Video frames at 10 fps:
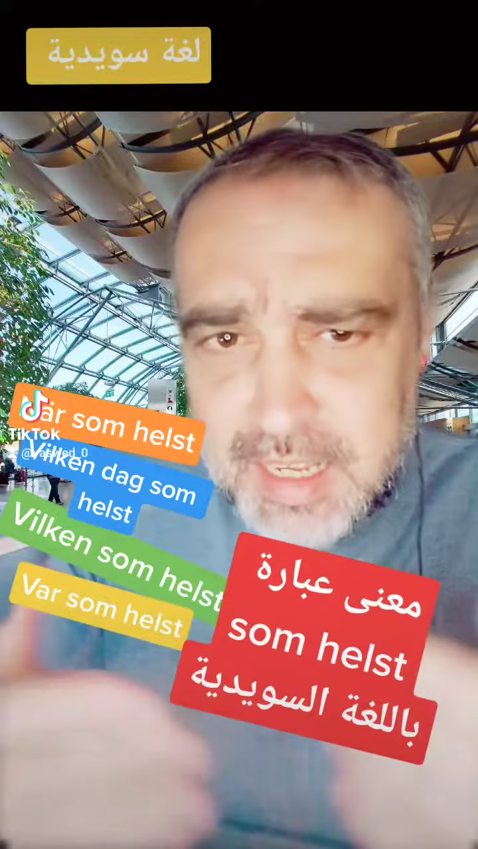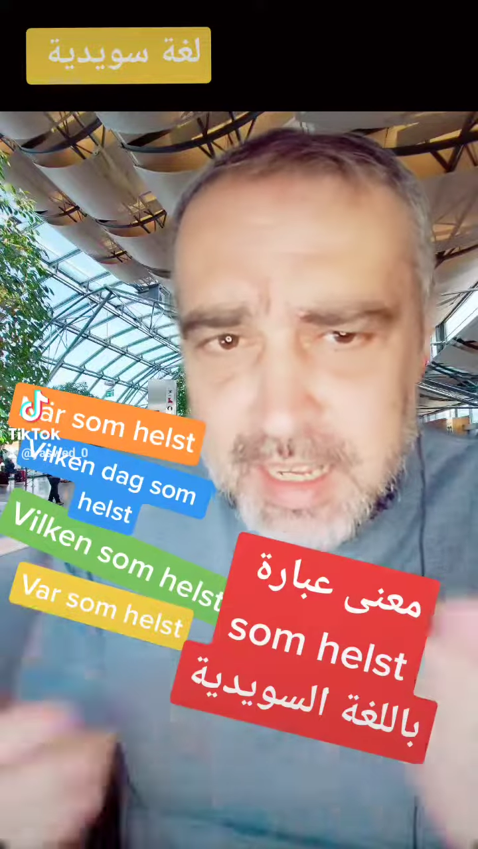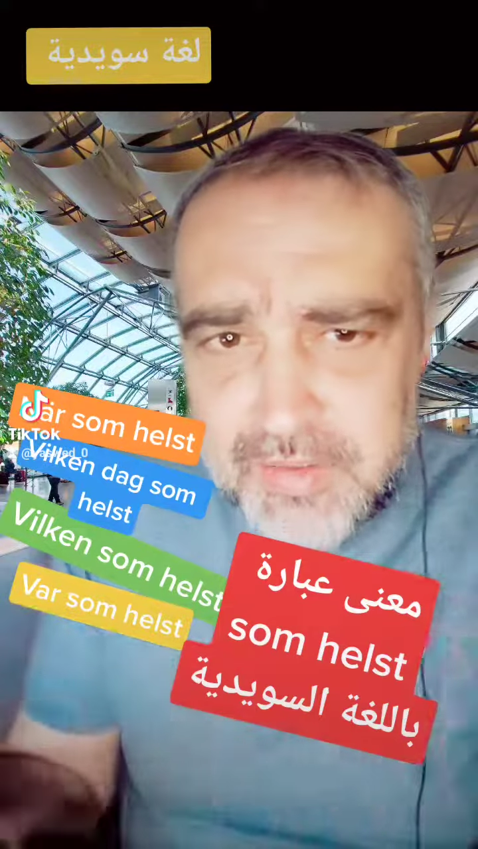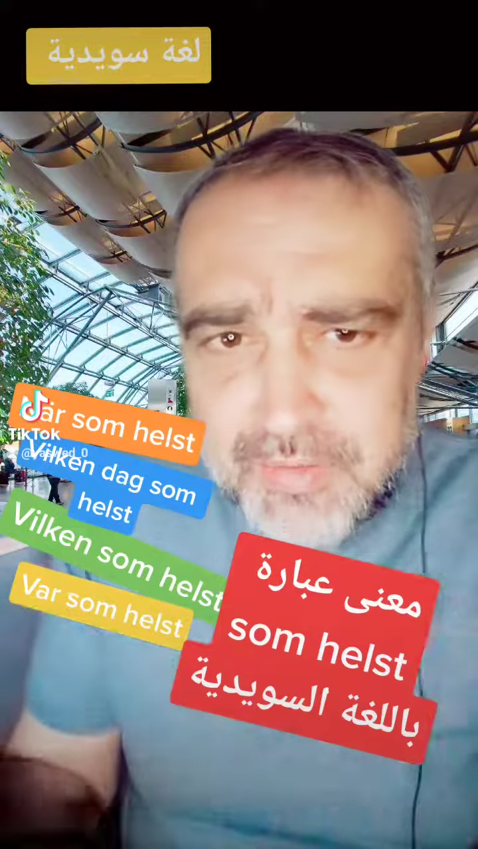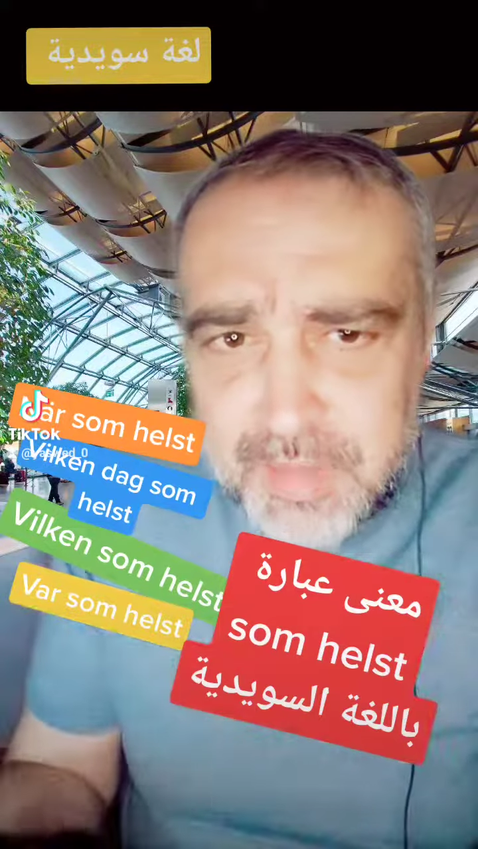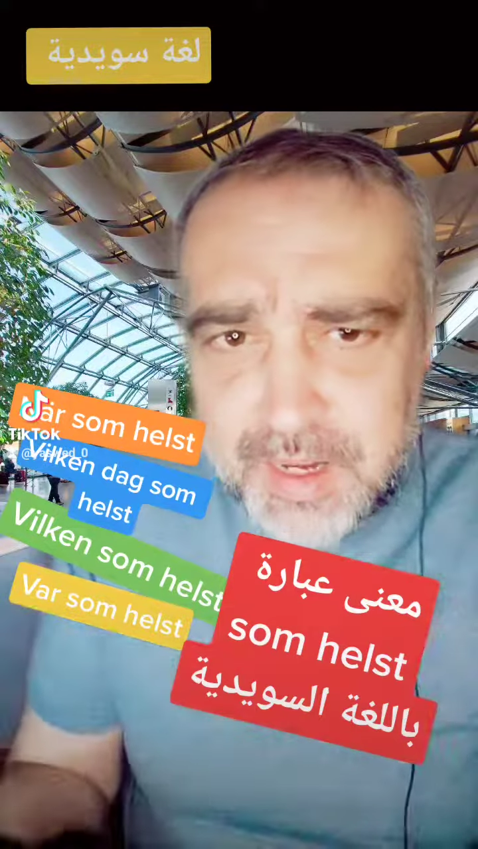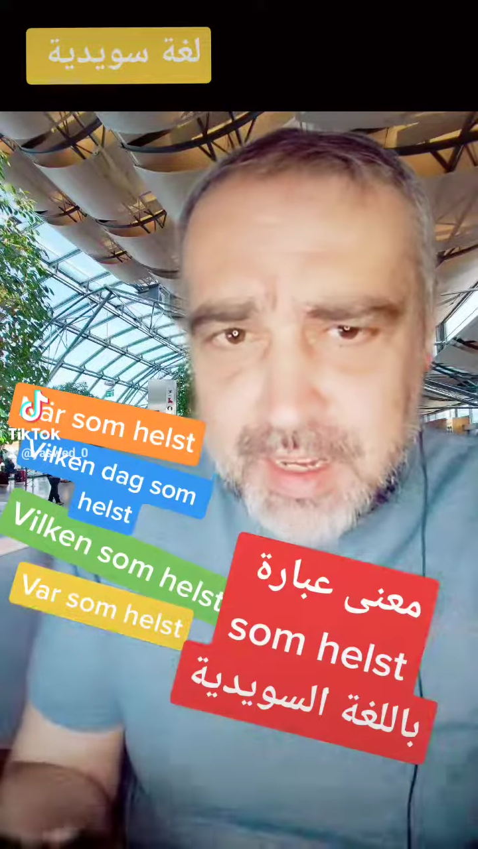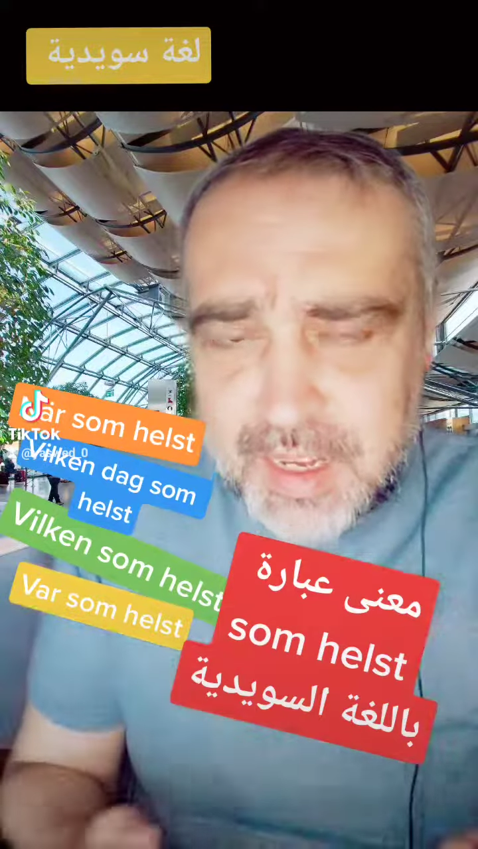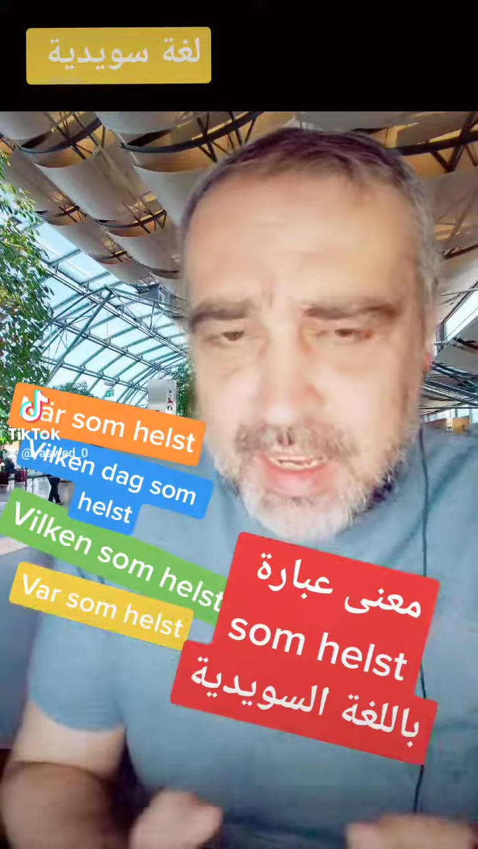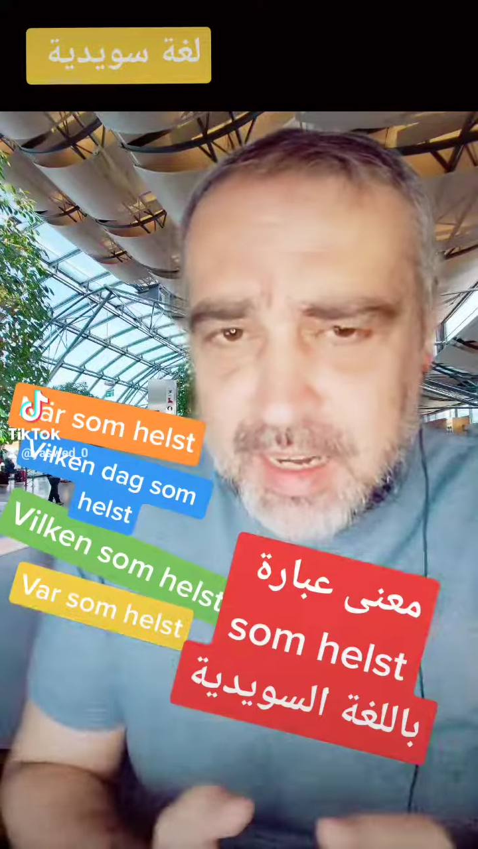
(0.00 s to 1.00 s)
كيف ما
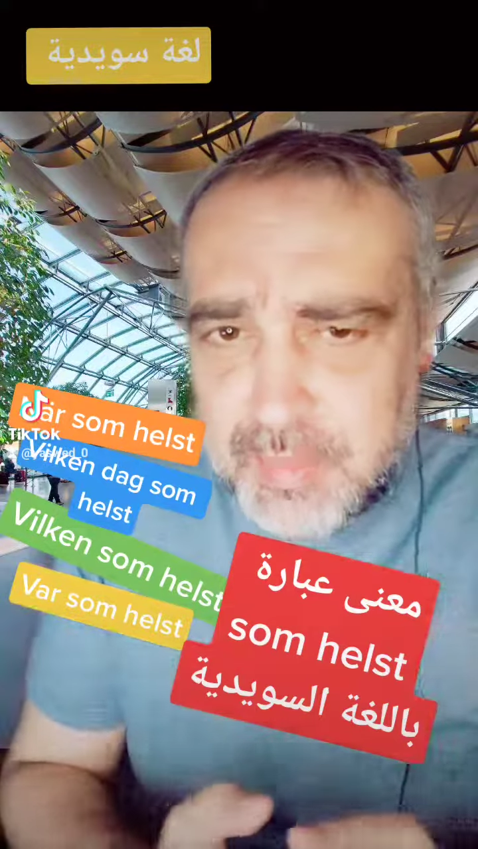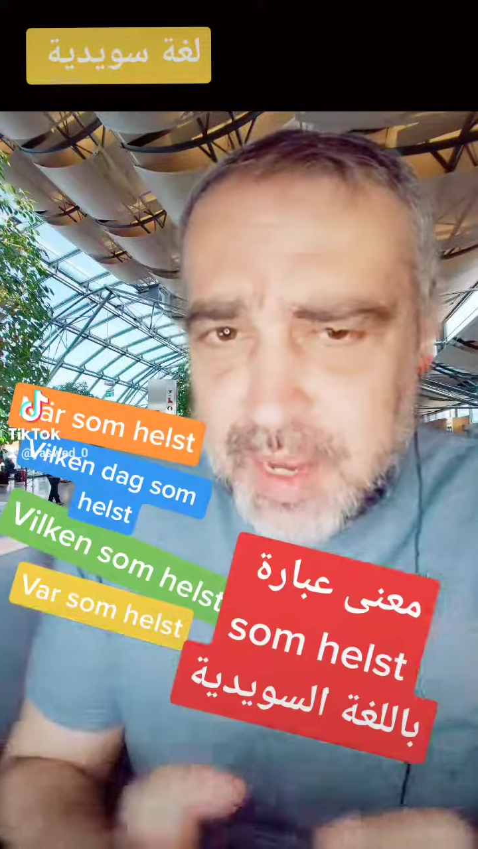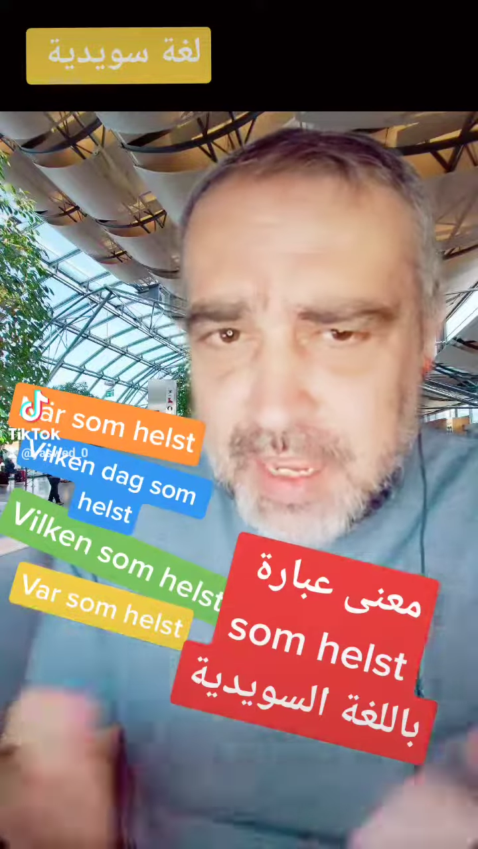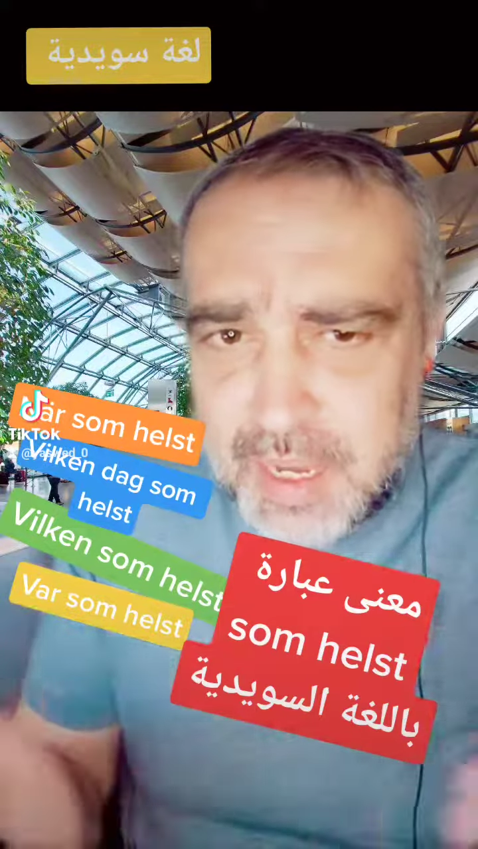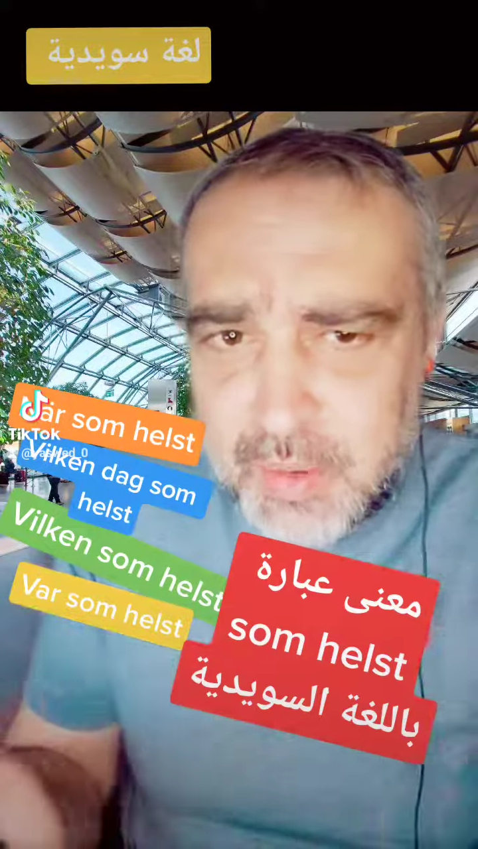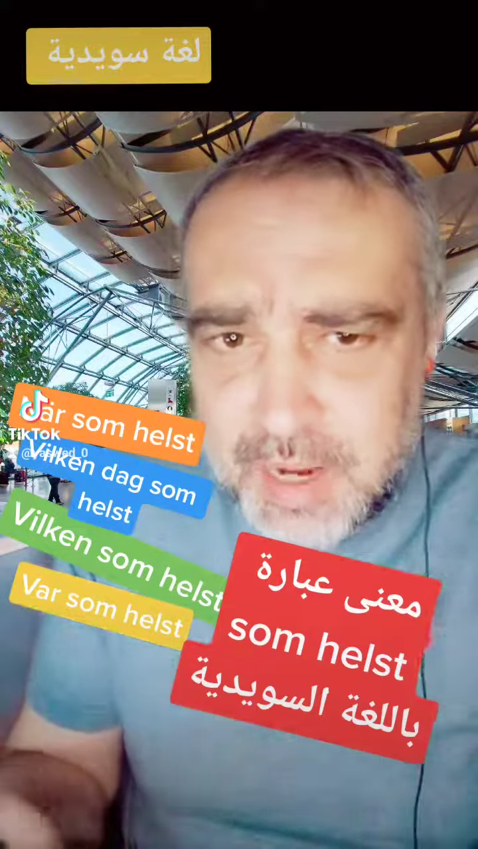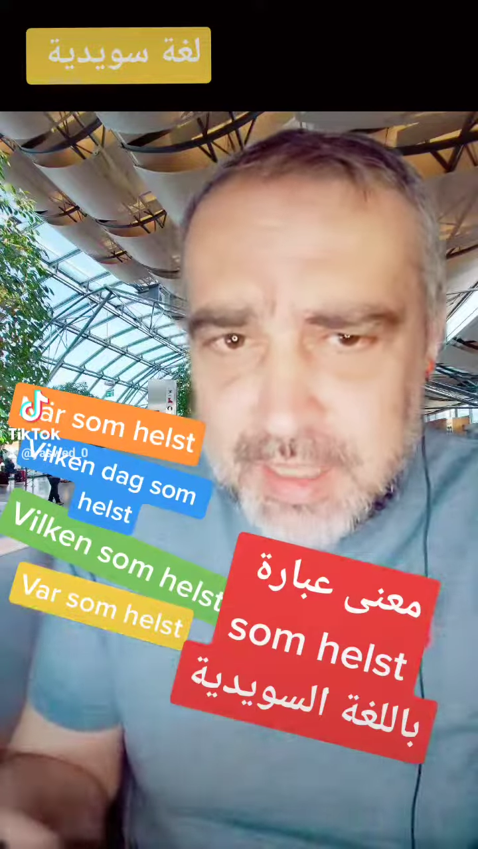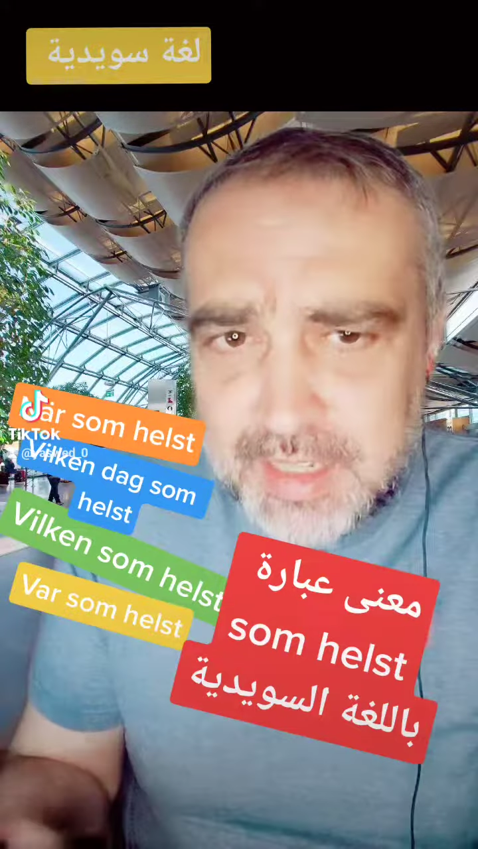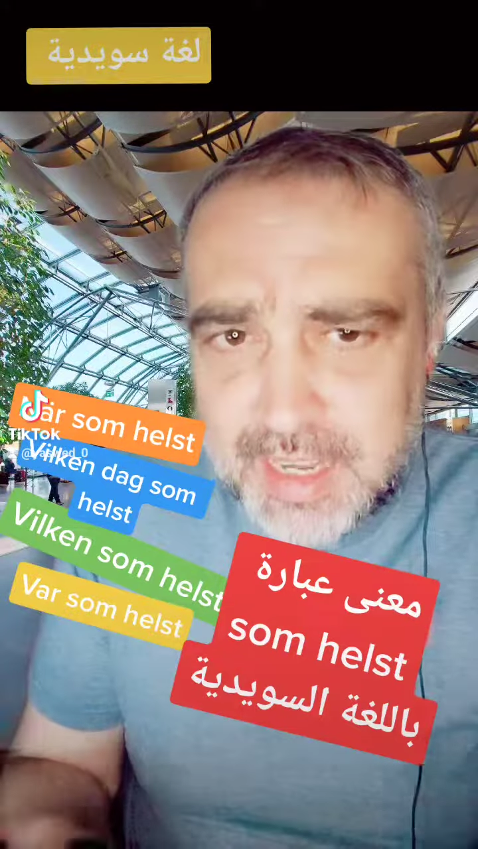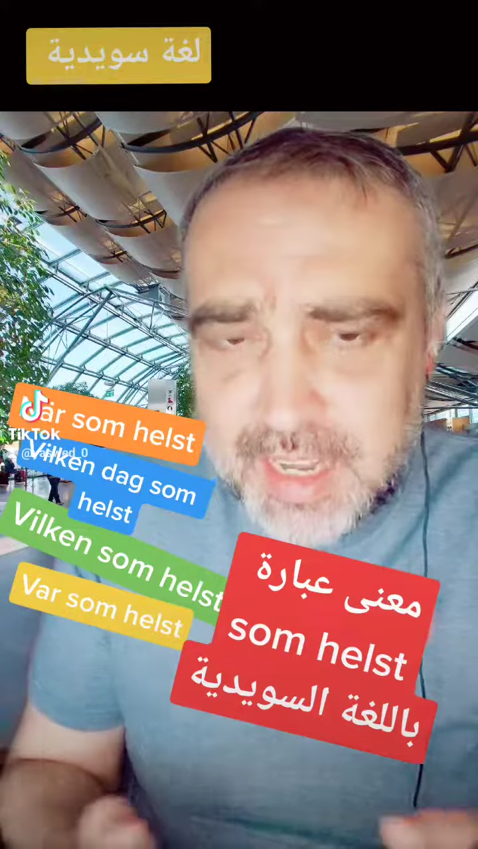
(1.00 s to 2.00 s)
كان بأي
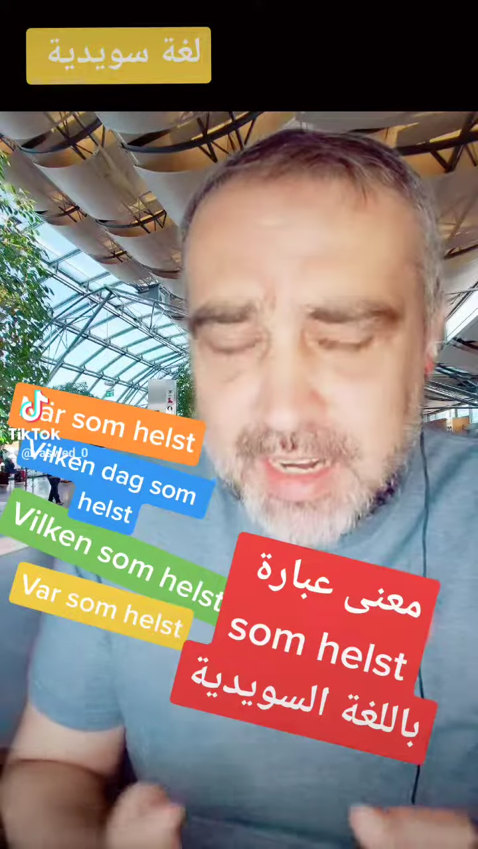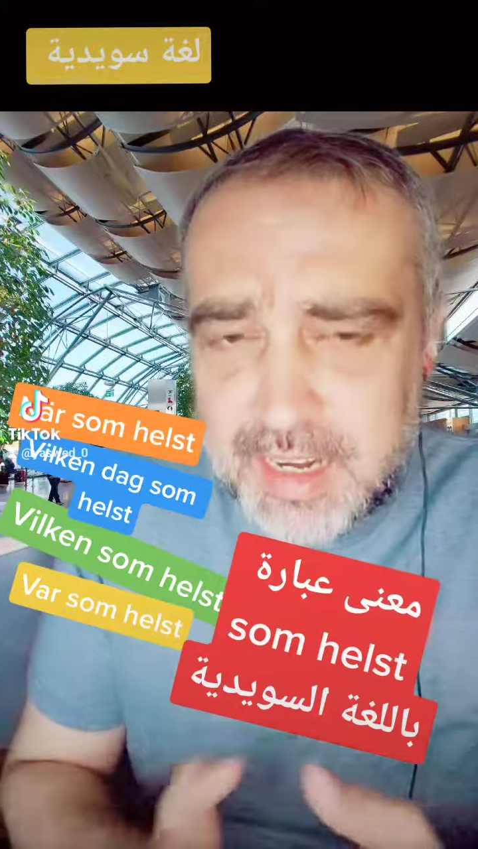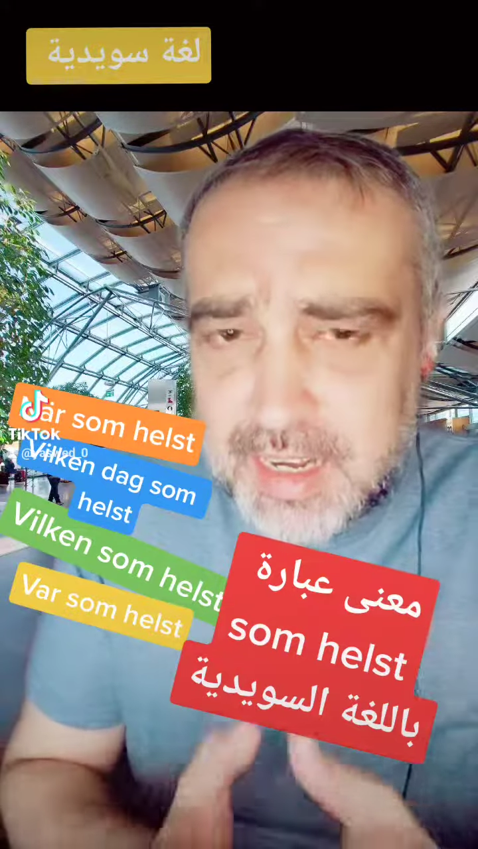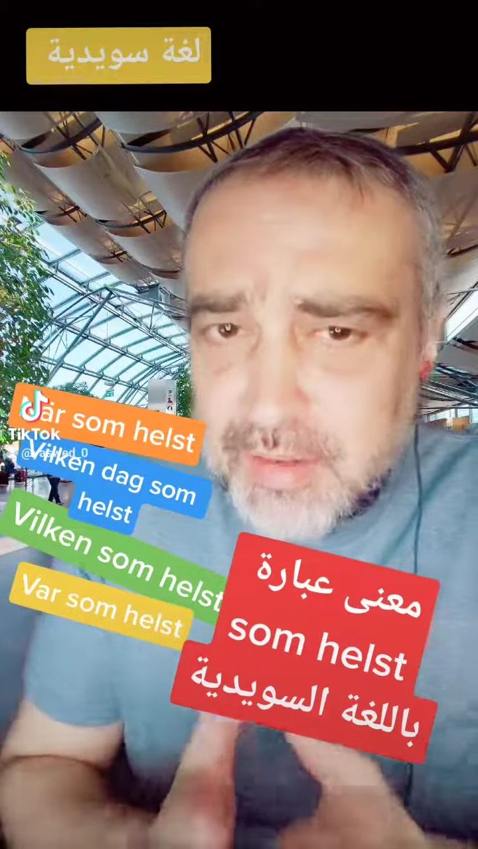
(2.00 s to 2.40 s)
وقت كان